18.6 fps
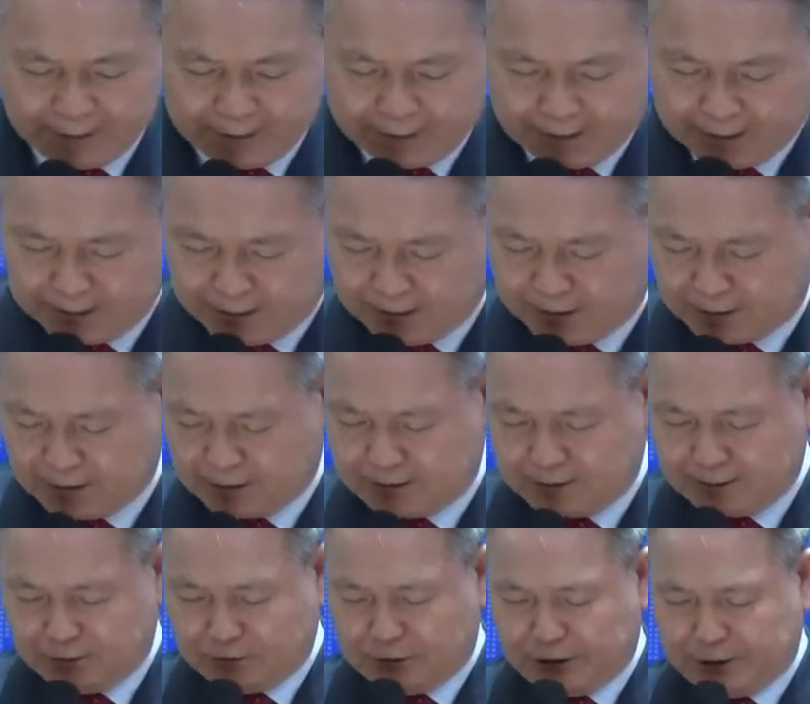
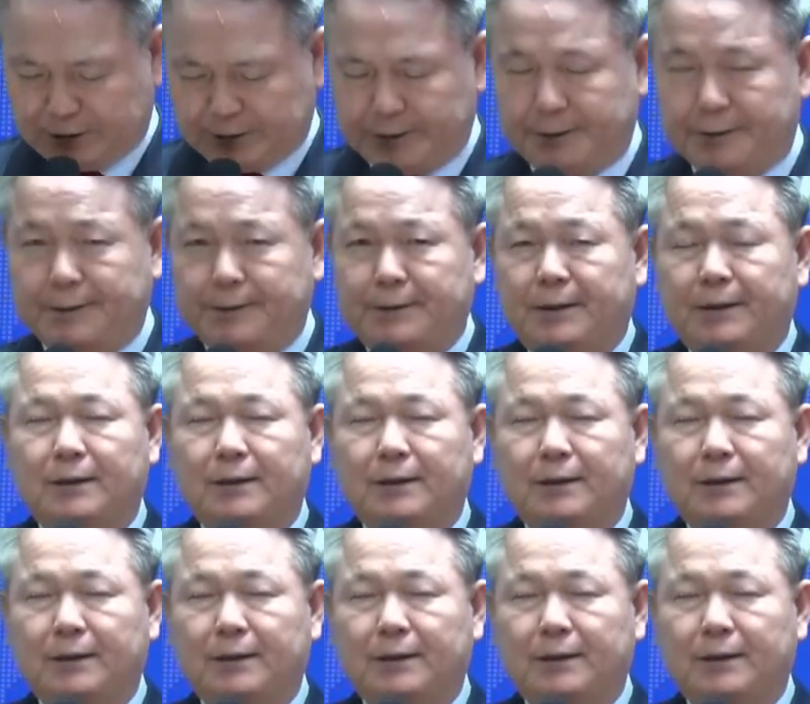하나님께서 우리를